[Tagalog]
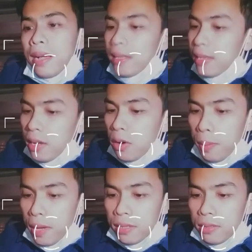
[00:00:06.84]
Kanina ko
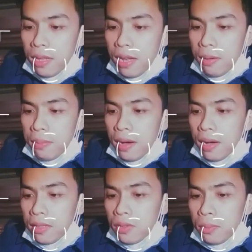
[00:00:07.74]
pa lang to nalaman
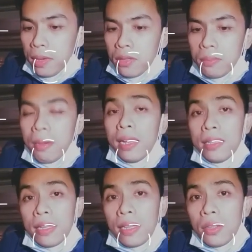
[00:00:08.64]
mga katropa itong
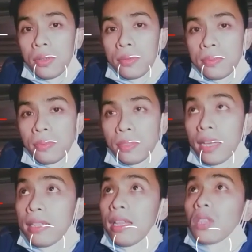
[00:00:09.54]
balita na to.
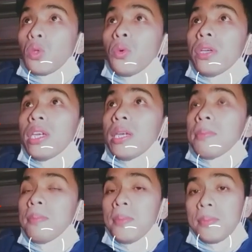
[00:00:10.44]
Kaninang 2
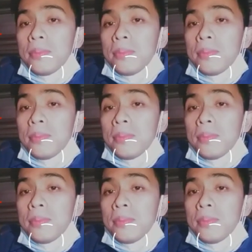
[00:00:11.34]
AM.